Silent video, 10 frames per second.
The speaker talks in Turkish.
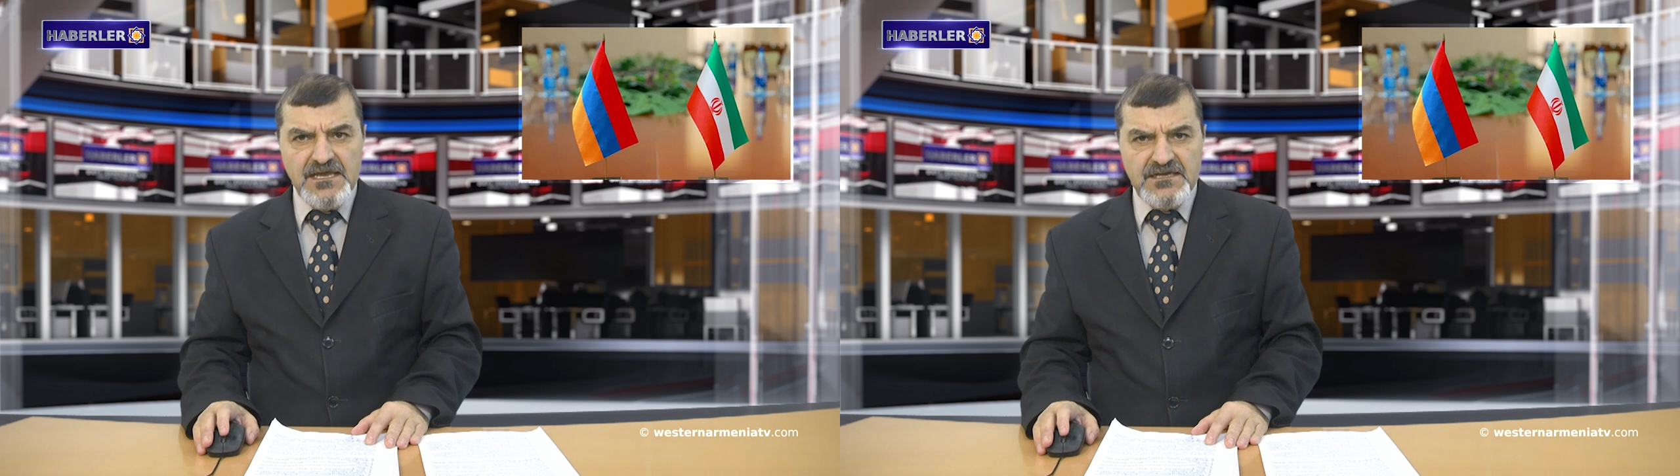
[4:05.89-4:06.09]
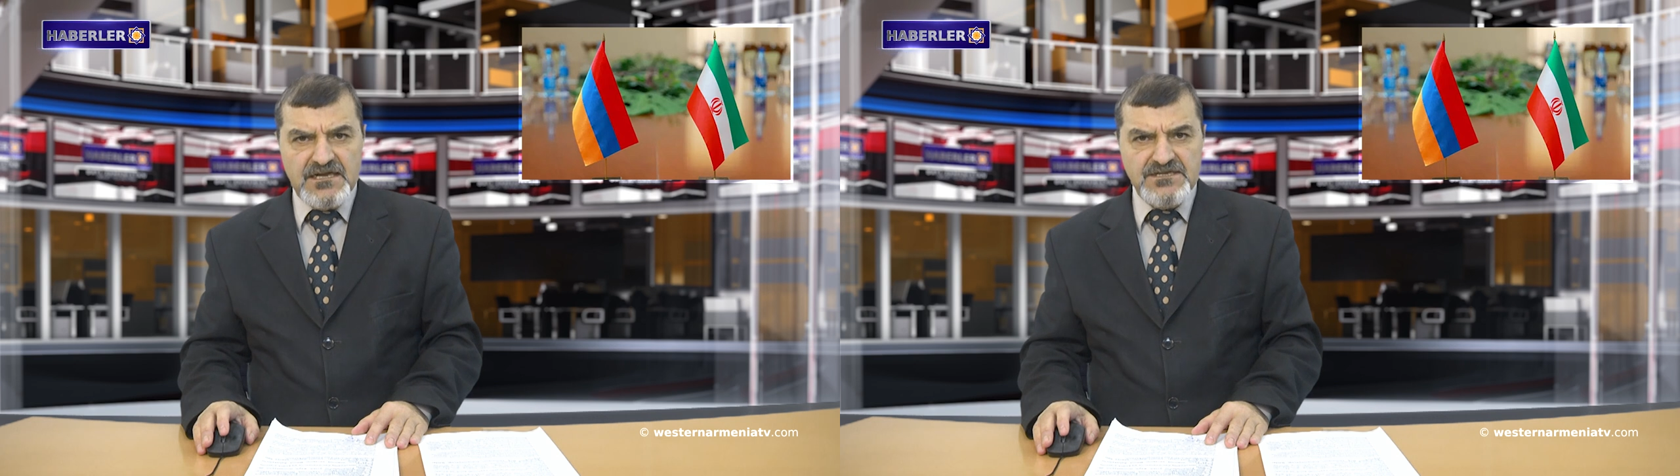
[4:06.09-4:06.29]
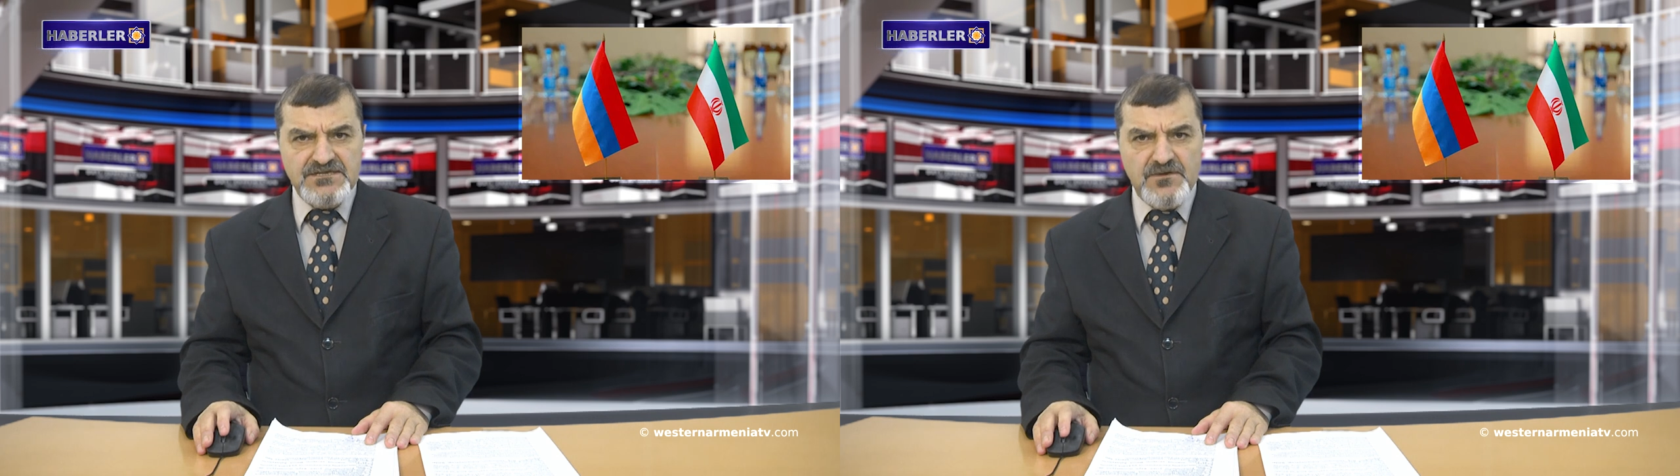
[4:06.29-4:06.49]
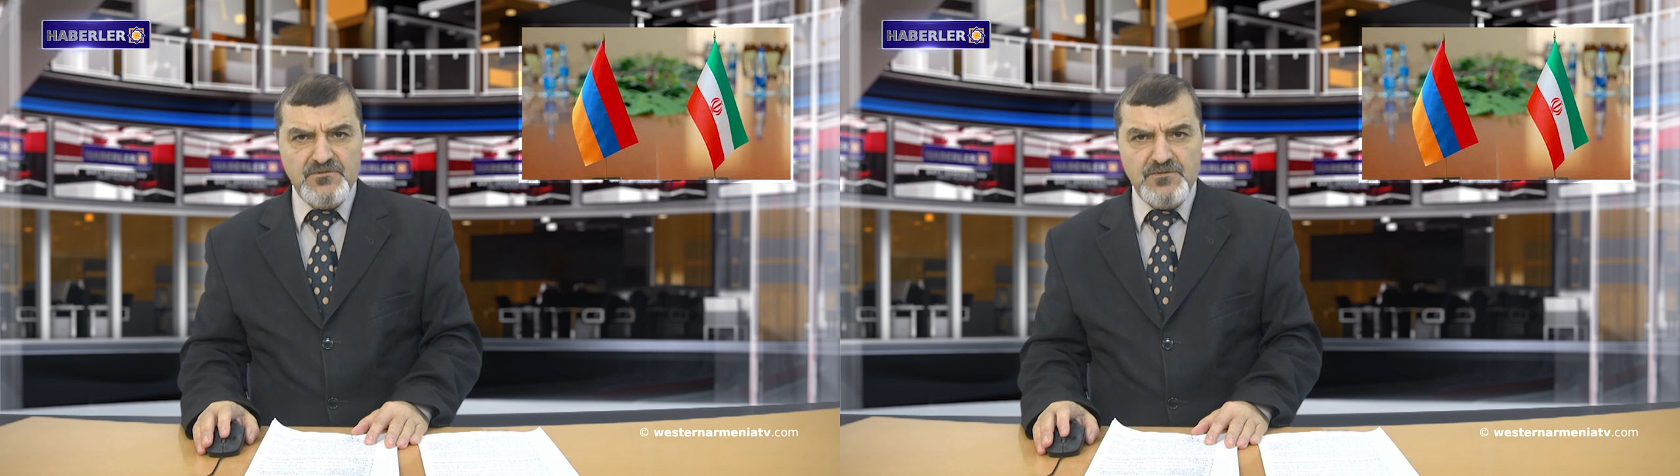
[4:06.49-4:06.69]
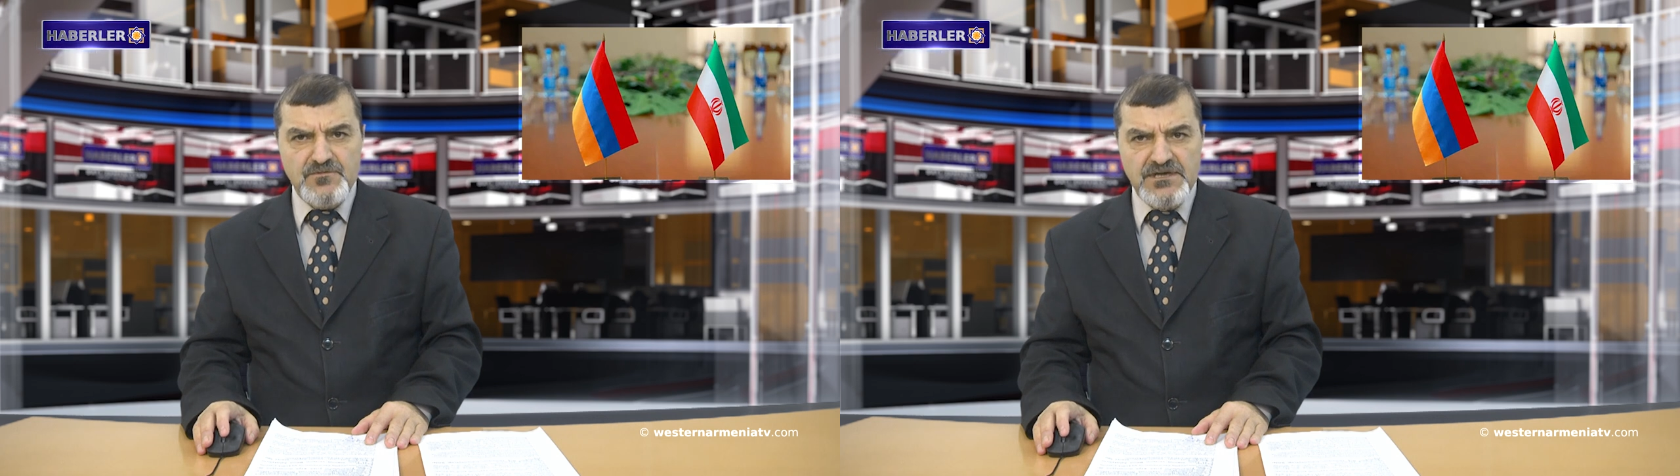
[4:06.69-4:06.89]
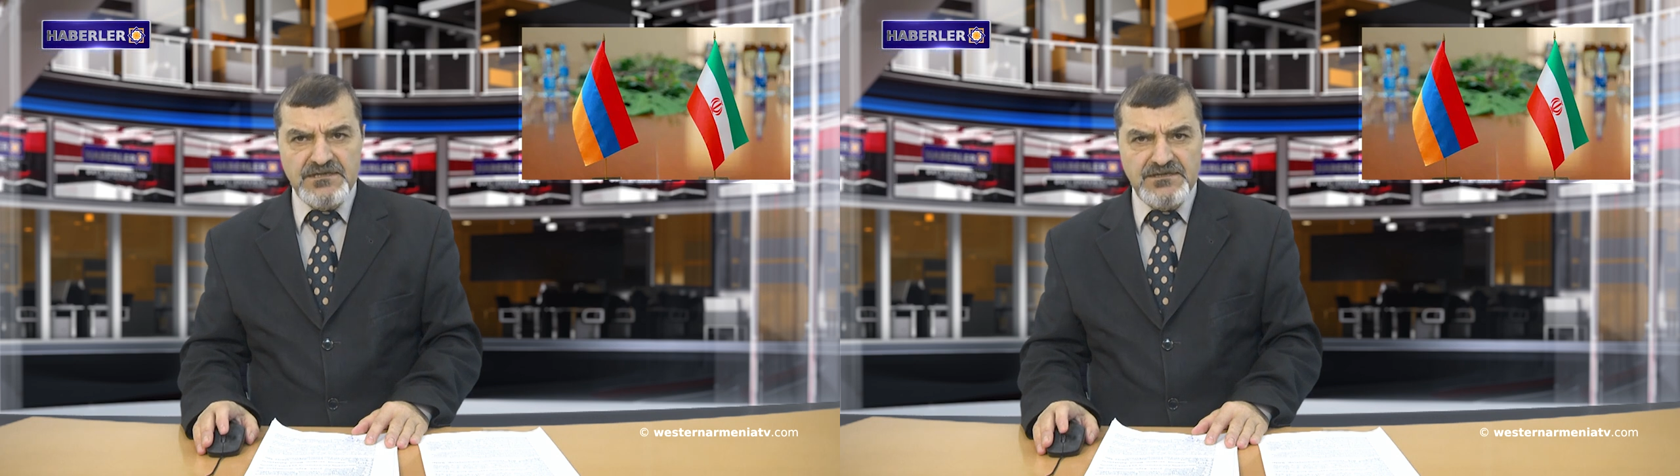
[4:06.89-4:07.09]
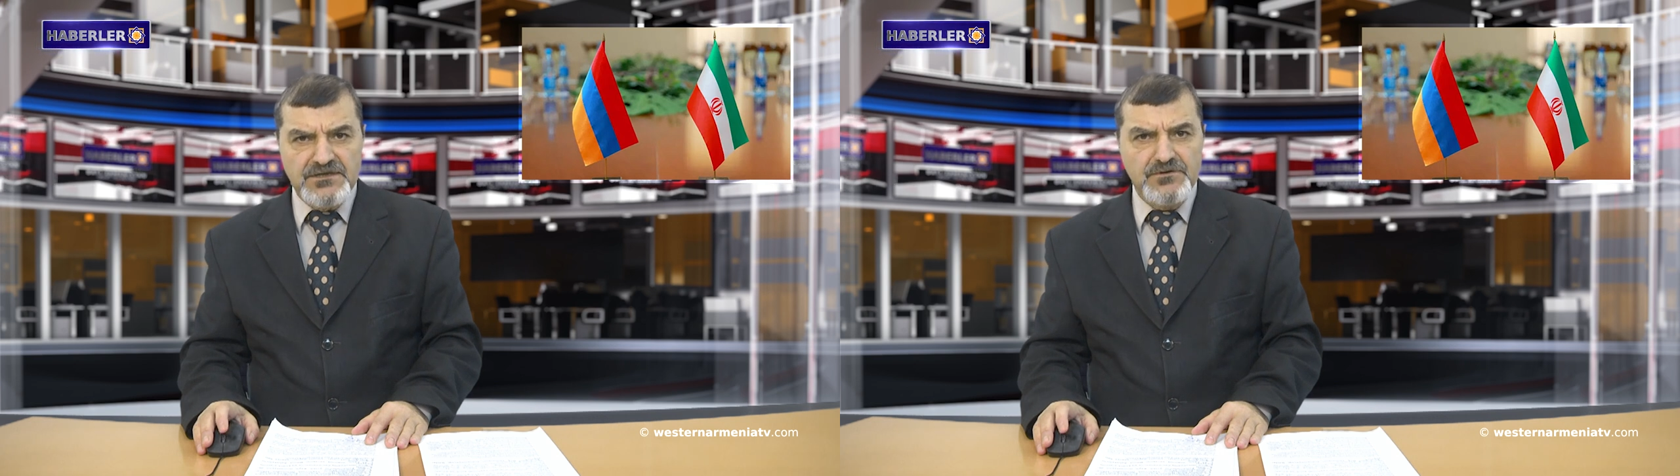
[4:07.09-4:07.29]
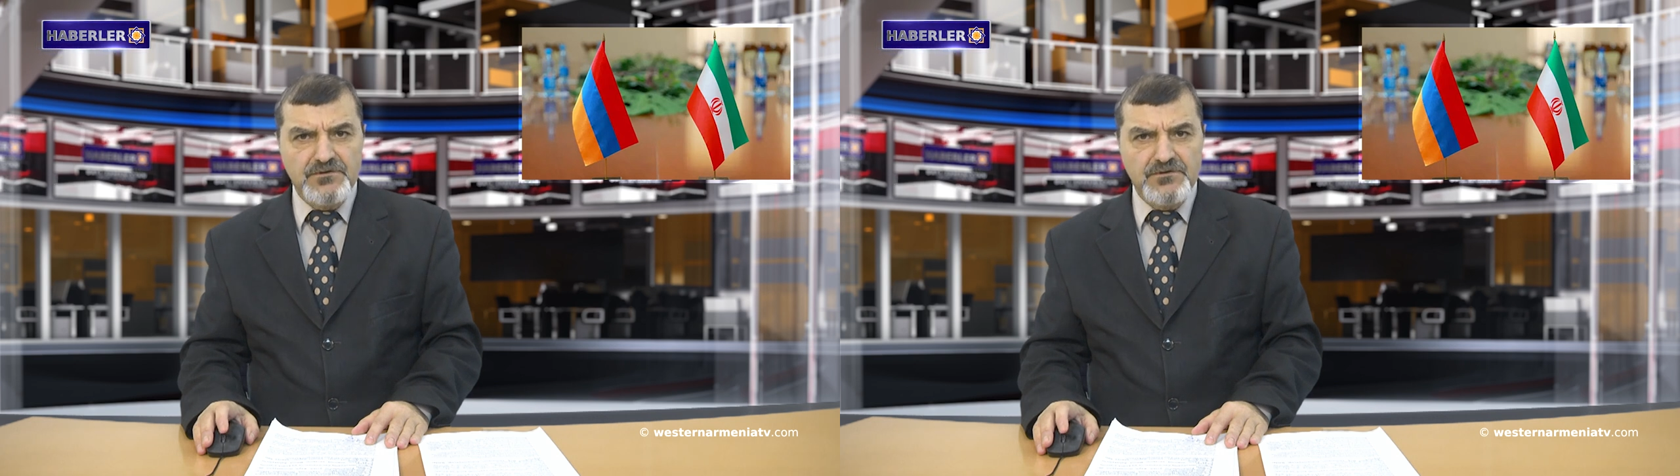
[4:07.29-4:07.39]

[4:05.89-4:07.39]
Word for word: İran İslam Cumhuriyeti'nin